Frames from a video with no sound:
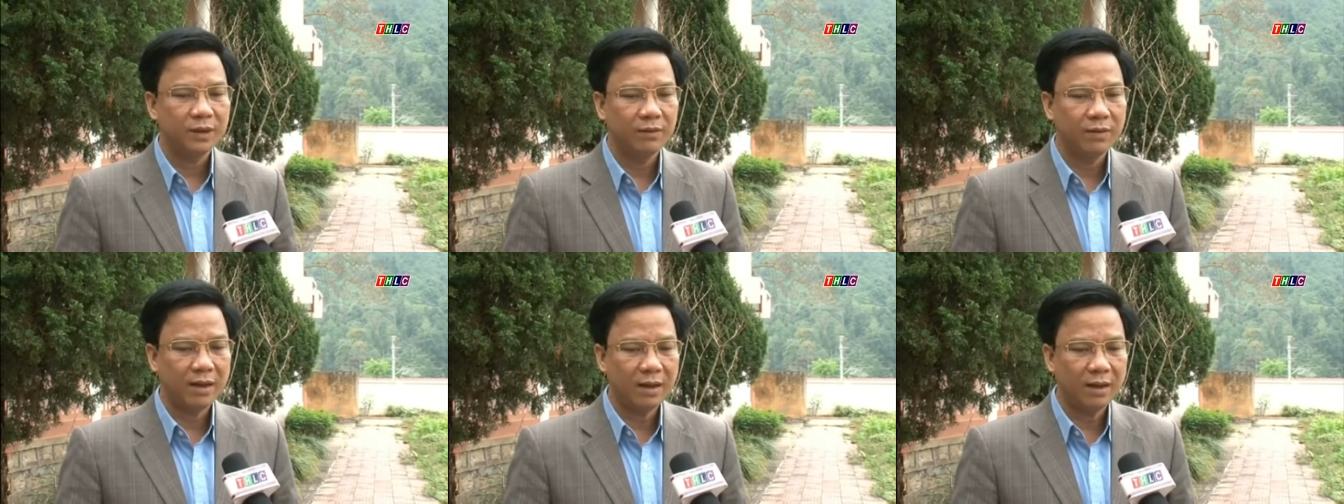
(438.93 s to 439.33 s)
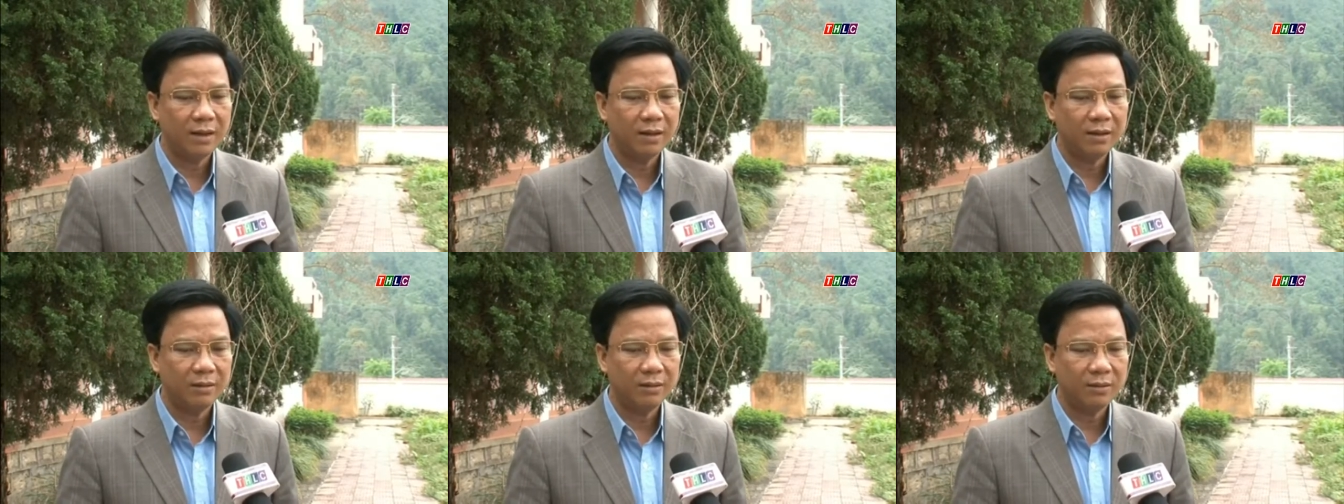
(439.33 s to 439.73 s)

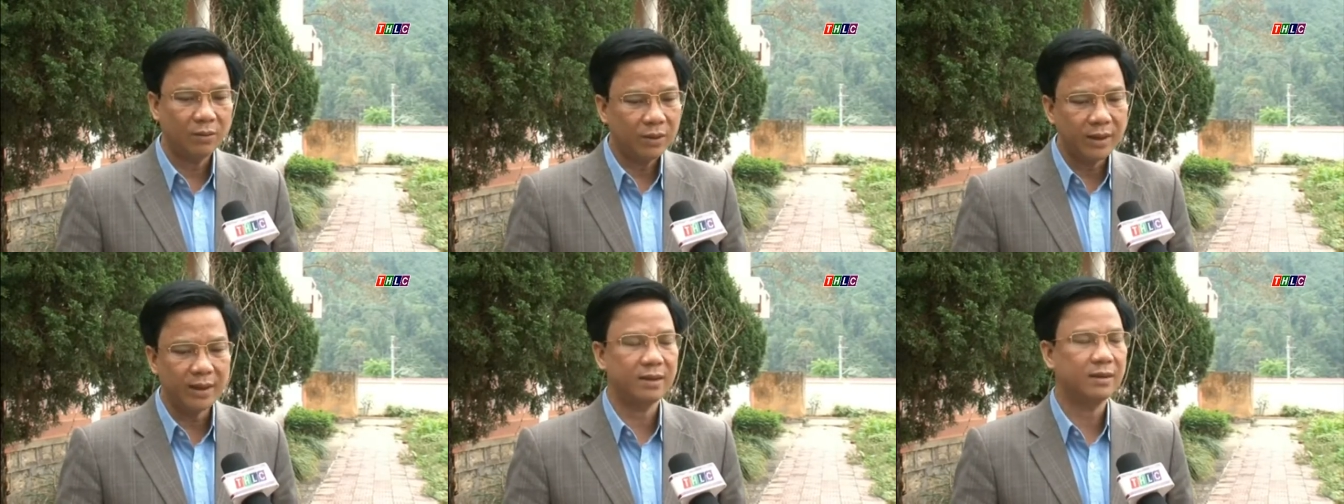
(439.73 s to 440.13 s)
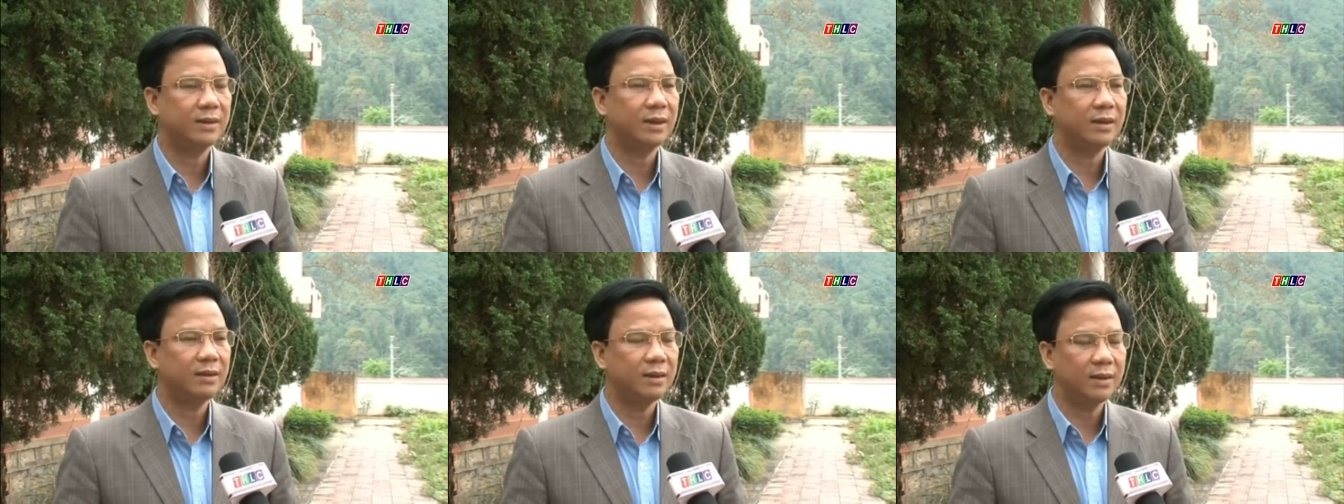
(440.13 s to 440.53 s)
và có thể là
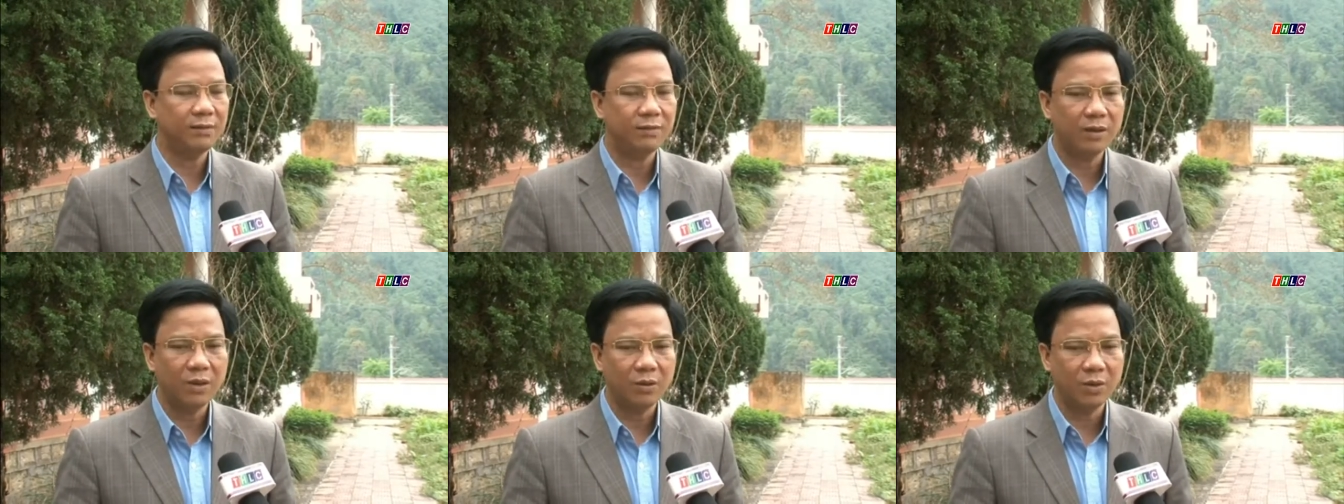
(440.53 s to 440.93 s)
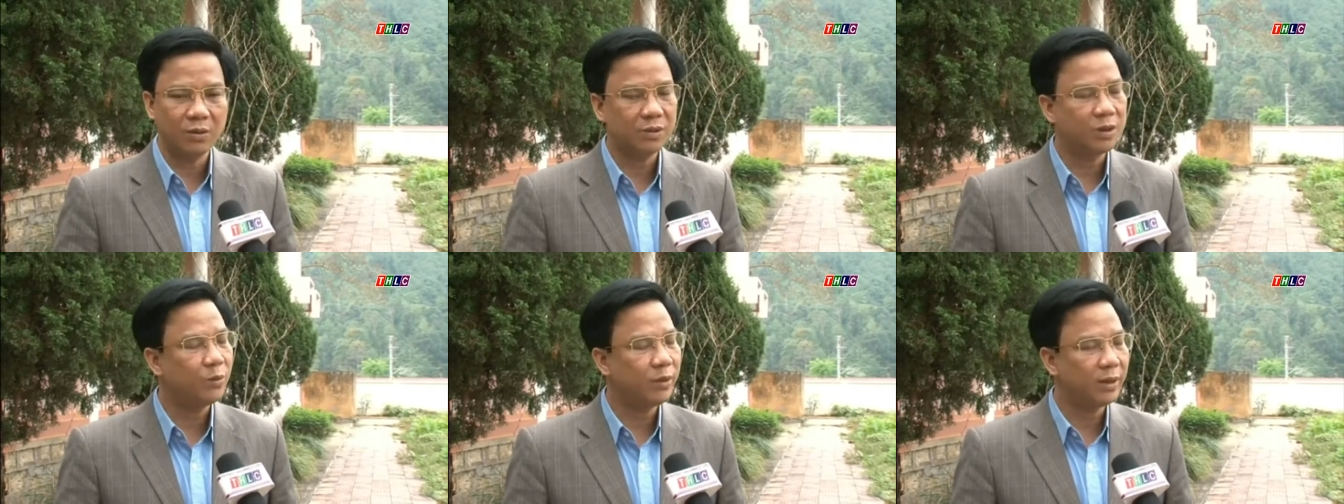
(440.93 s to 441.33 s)
sẽ trình ra Hội
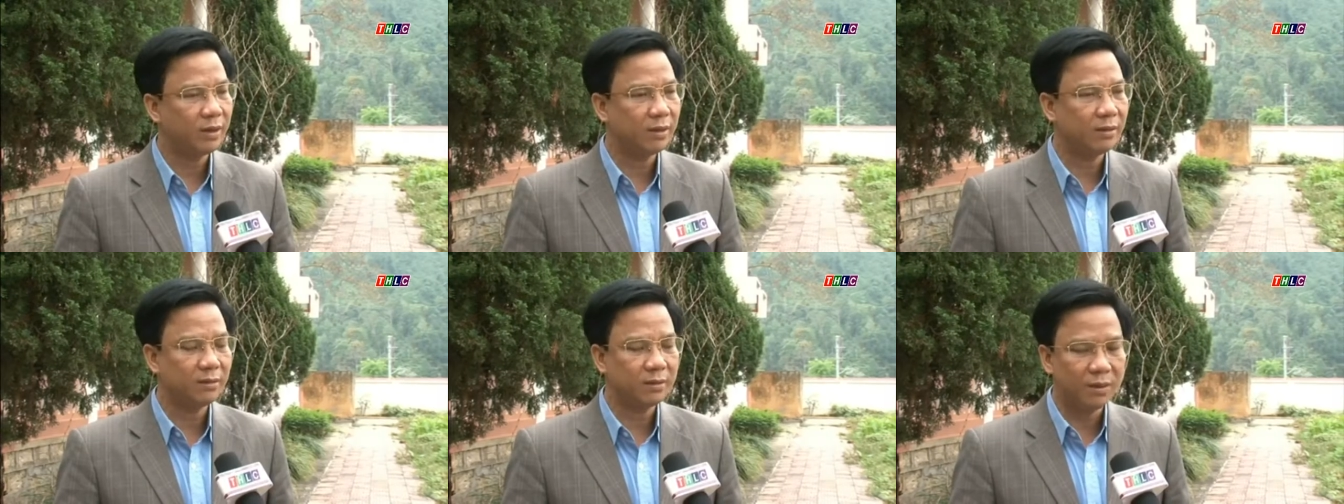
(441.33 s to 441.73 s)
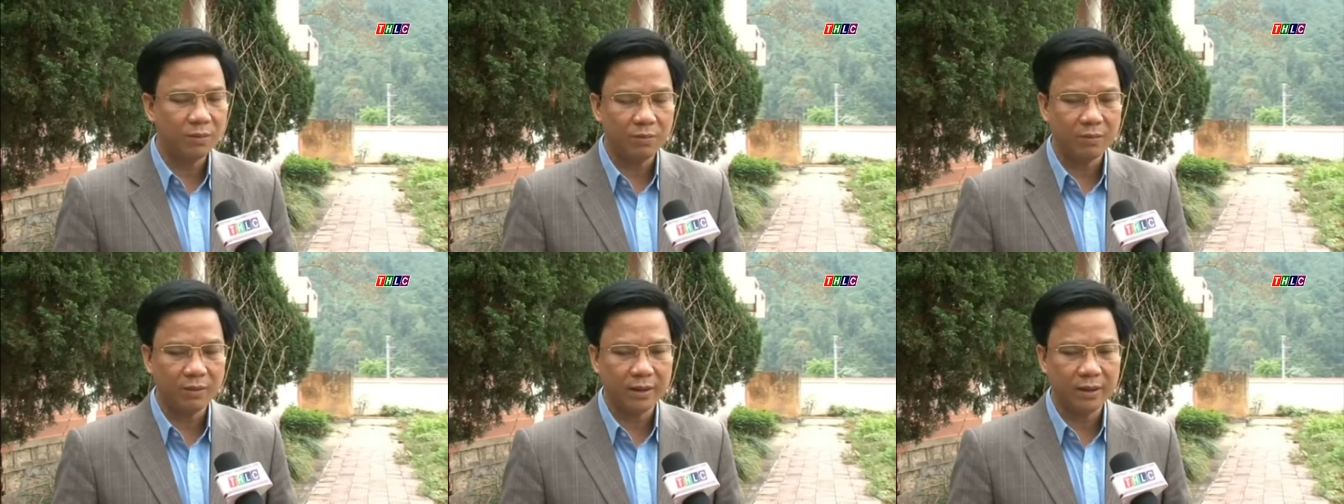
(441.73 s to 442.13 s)
đồng dân huyện
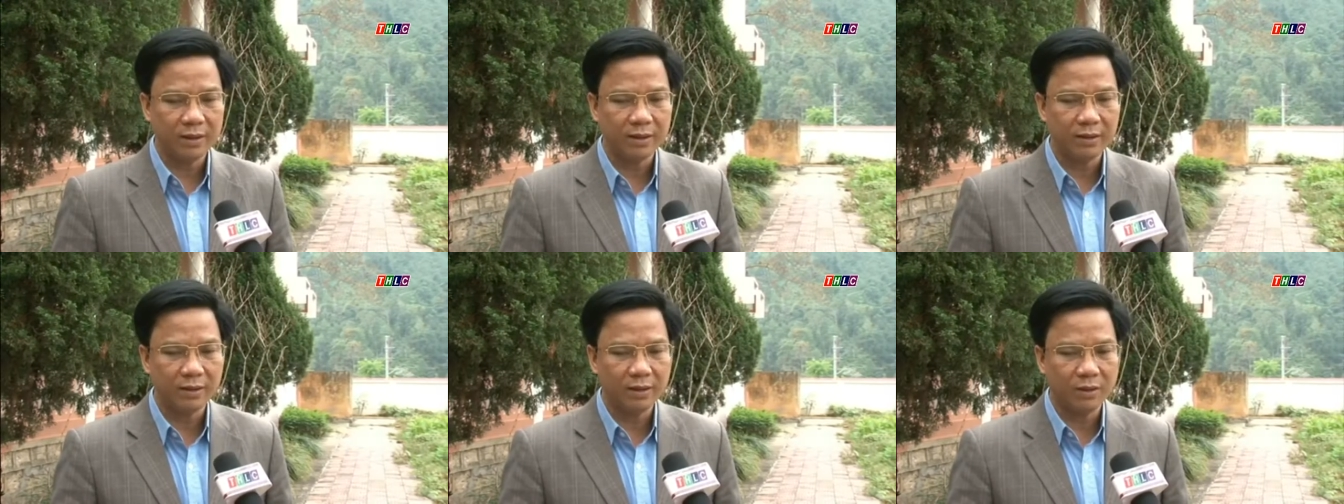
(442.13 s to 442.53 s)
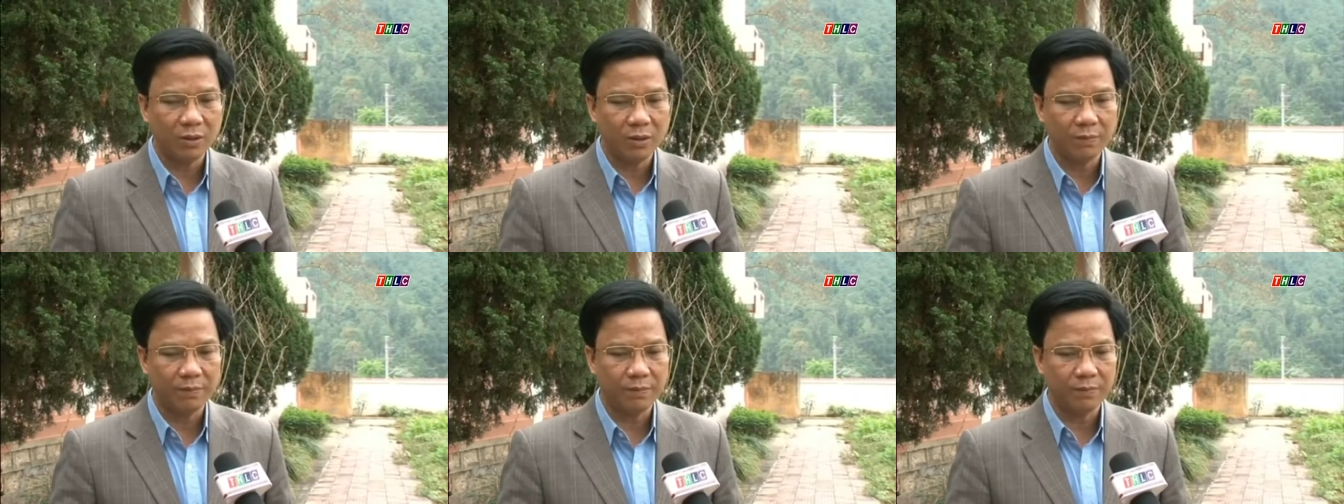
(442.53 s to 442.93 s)
trong cái kỳ
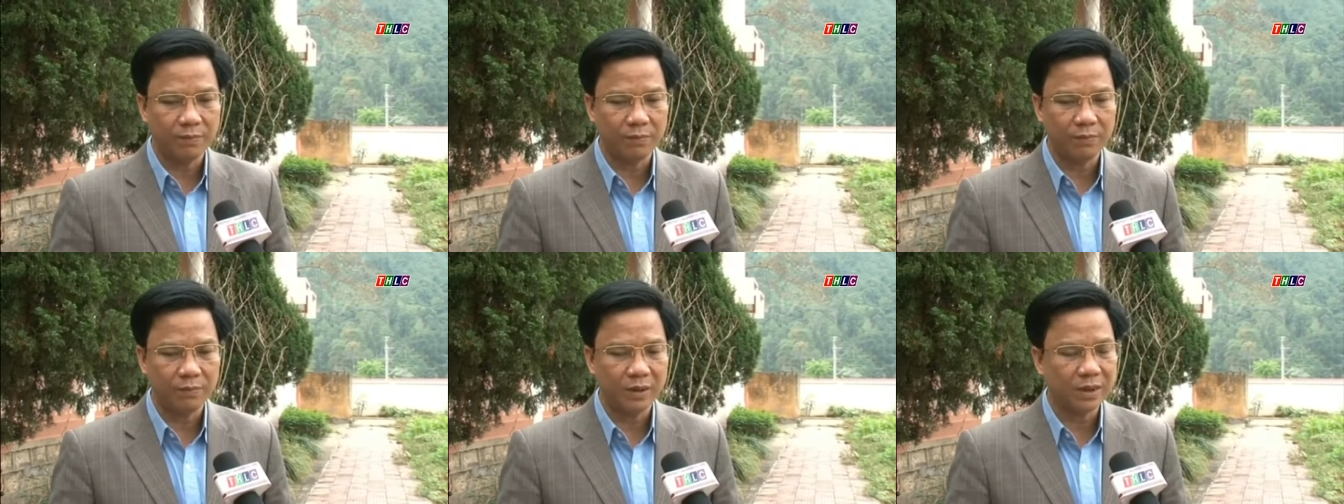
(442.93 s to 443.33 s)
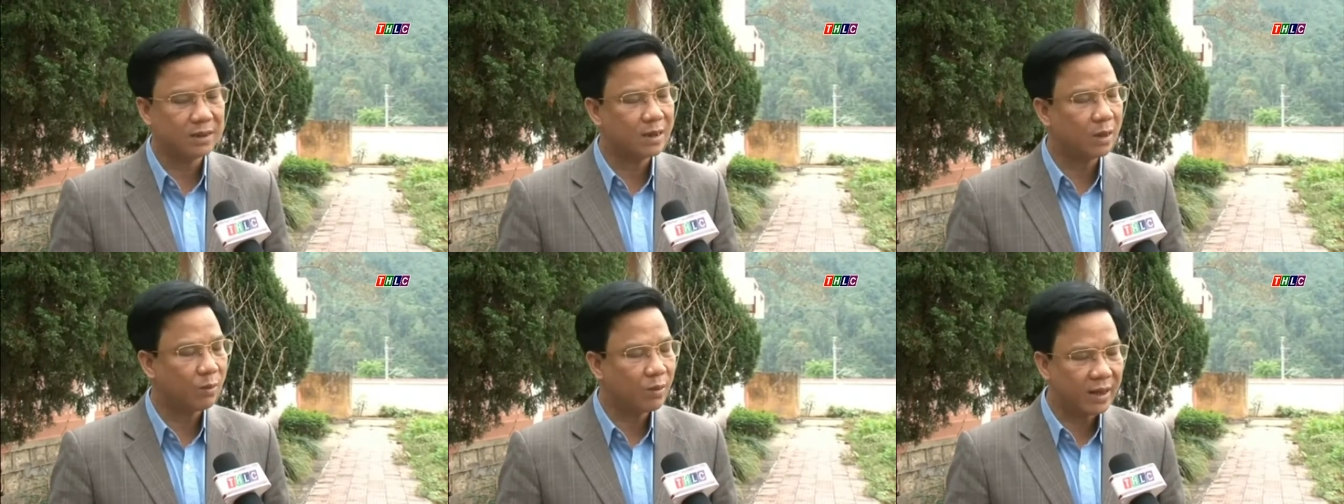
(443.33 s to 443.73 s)
họp tháng
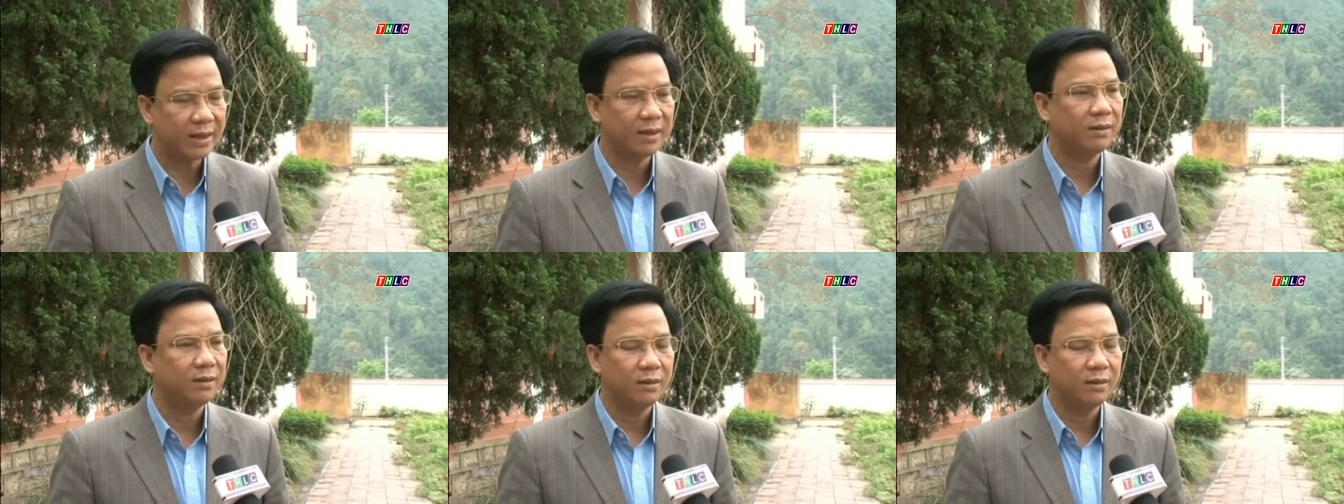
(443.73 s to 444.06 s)
6 này